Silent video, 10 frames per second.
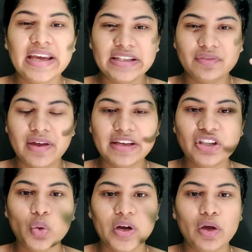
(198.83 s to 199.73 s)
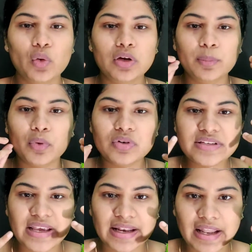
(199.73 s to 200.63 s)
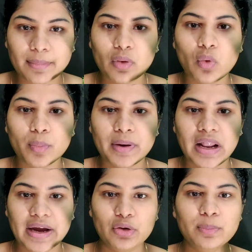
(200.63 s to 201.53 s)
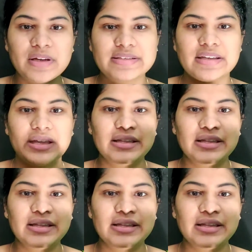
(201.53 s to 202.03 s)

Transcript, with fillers: இது வேர்த்த உடனே உங்களுக்கு போர்ஸ் எல்லாமே ஓப்பன் ஆகிடும் ப்ளஸ்